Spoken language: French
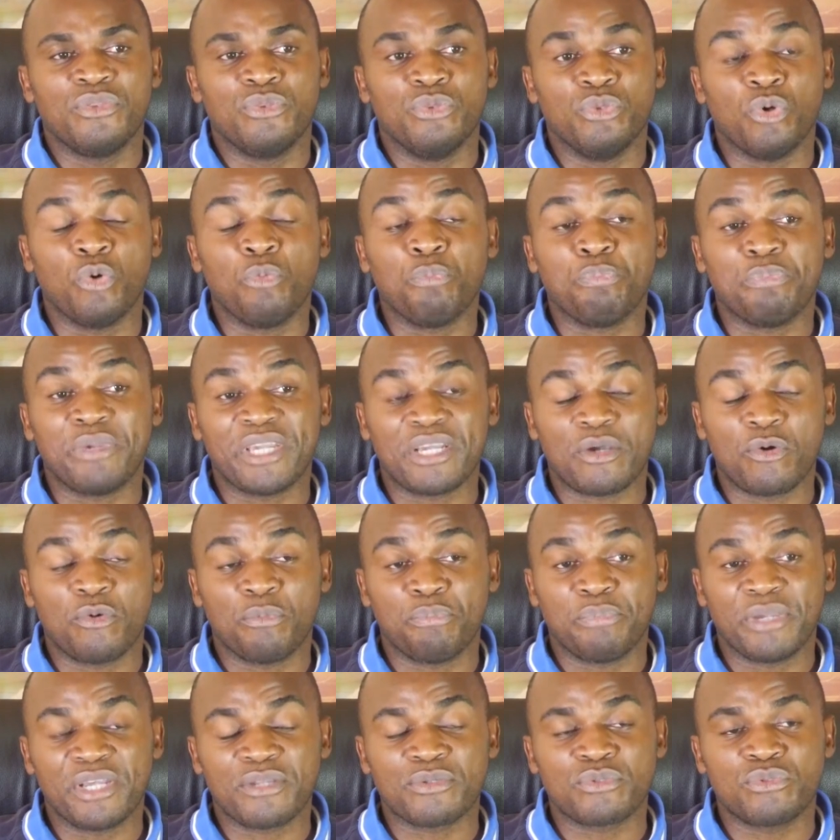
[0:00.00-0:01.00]
ont
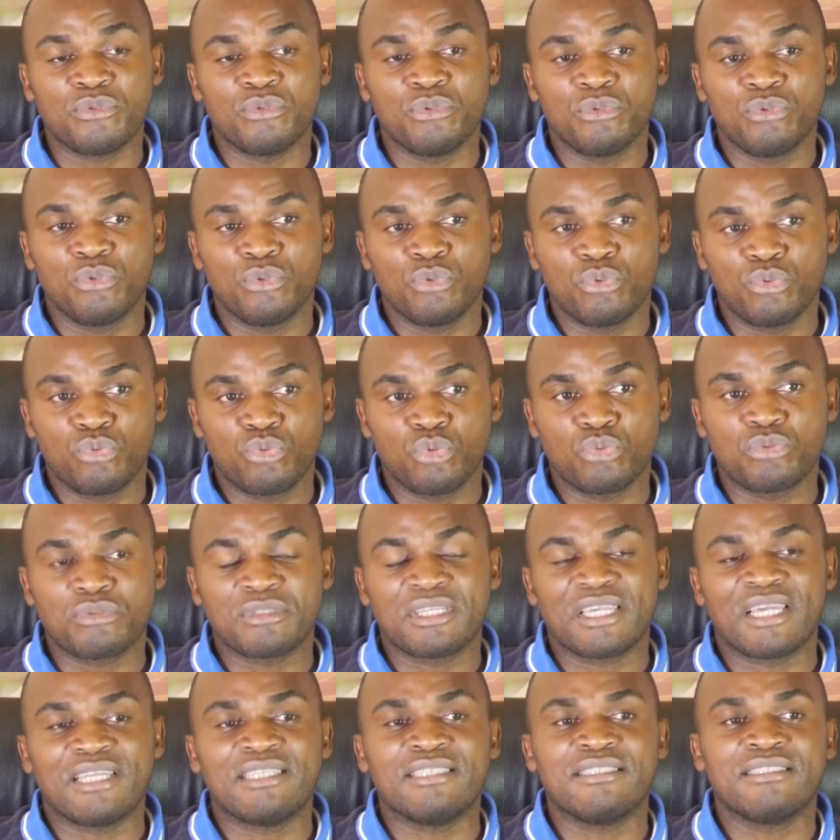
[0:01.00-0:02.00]
perdu toute
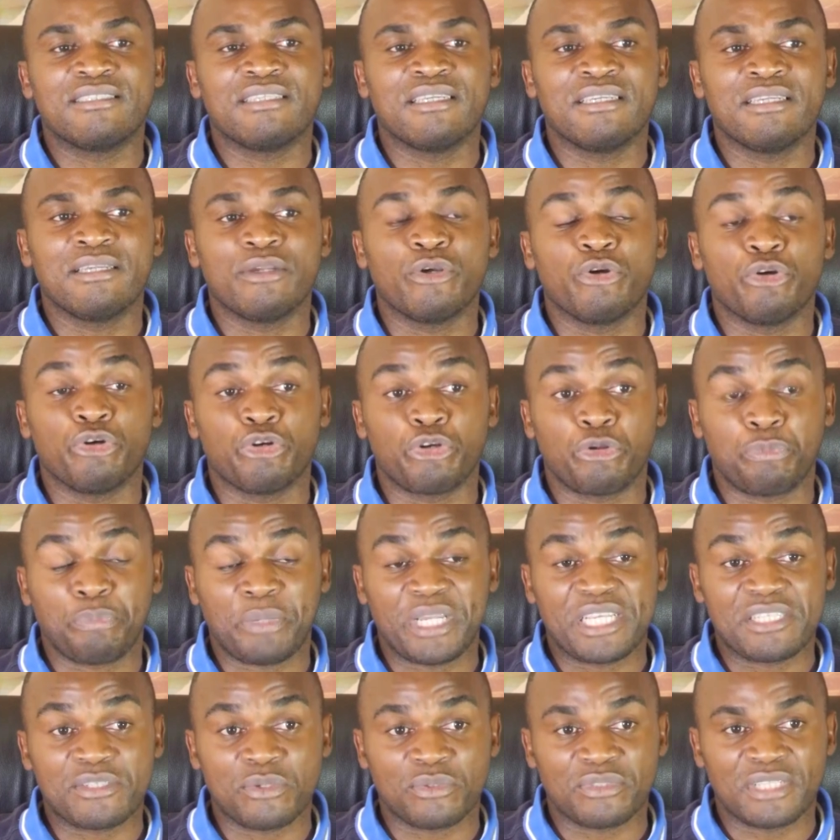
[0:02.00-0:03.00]
qualité
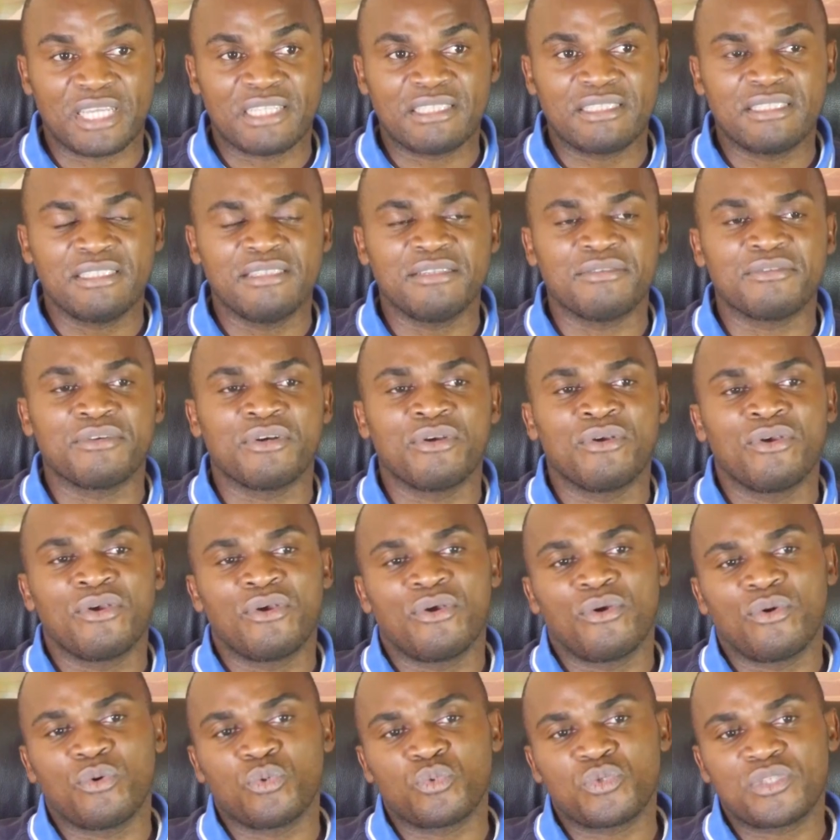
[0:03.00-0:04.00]
représentative
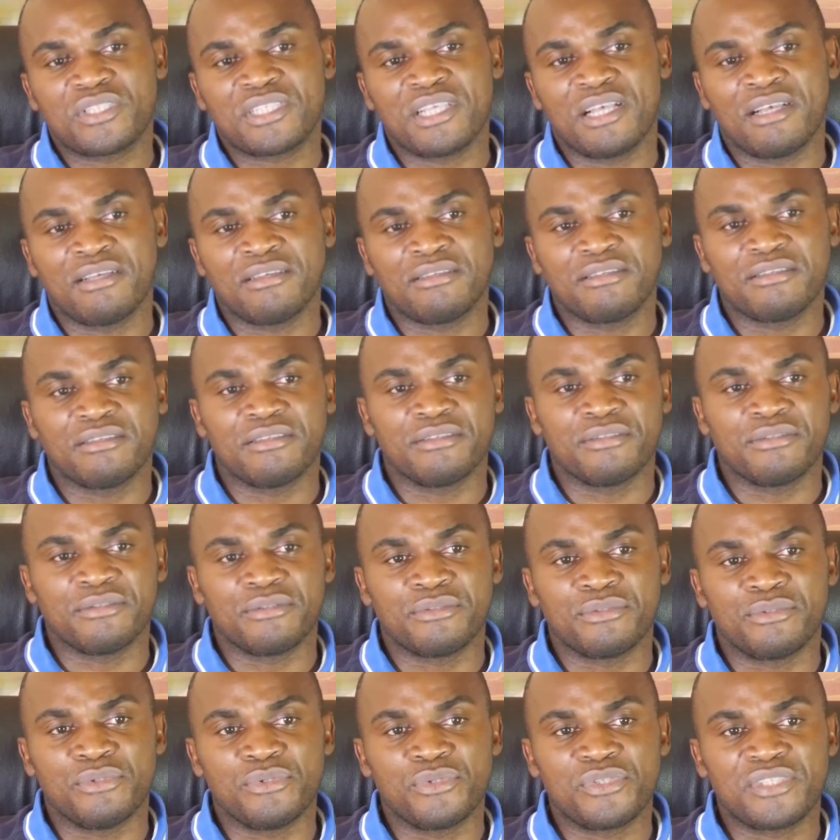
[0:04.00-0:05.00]
au sein euh,
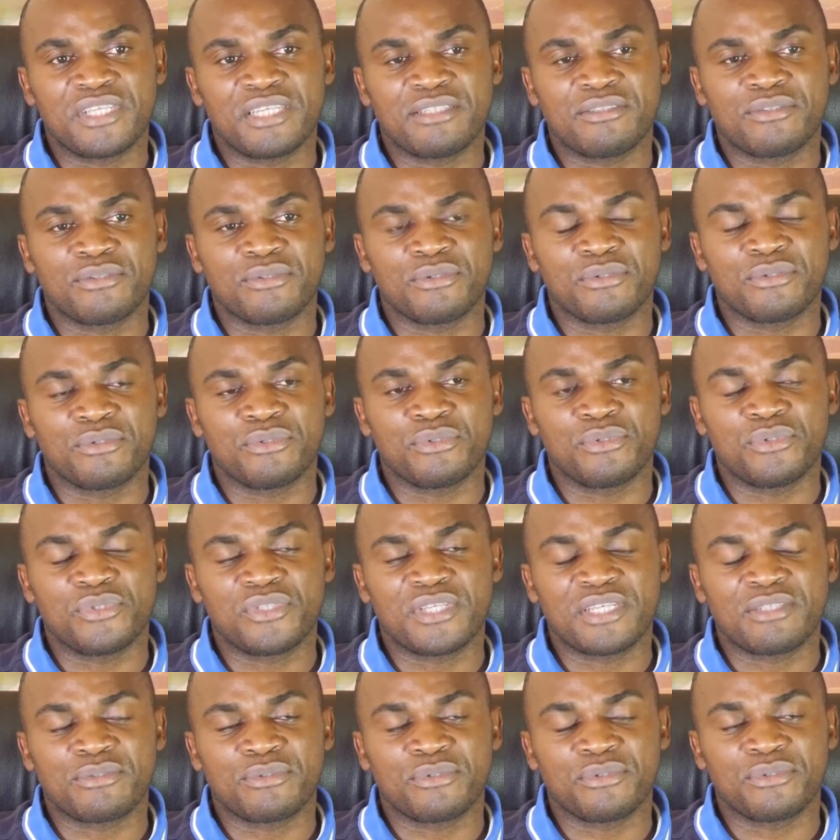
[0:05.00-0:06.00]
de,
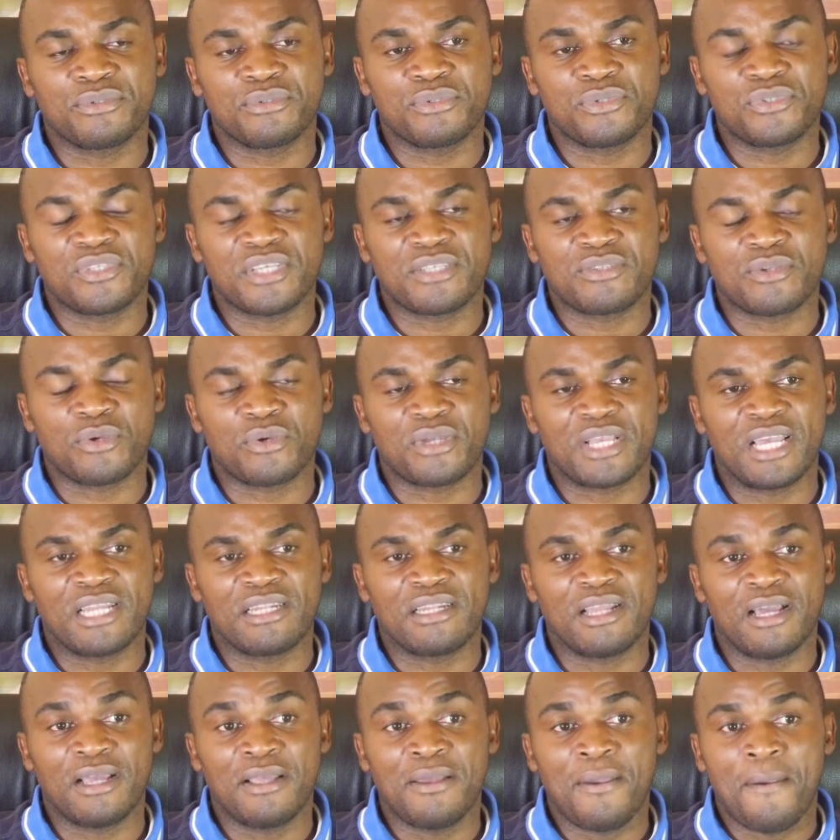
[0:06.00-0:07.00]
cet
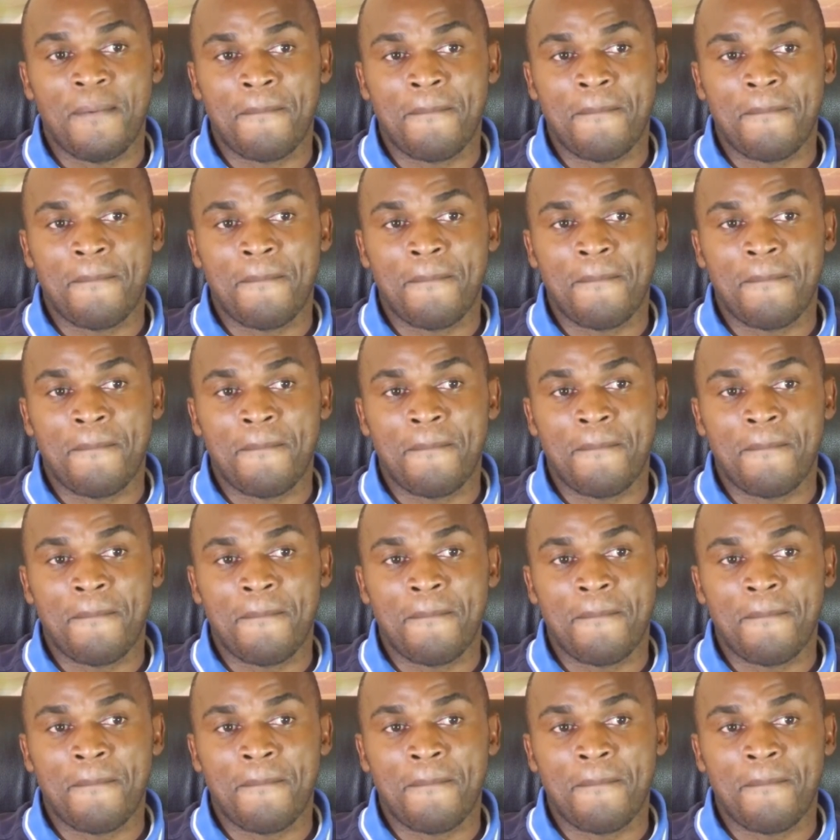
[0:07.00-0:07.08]
organe-là.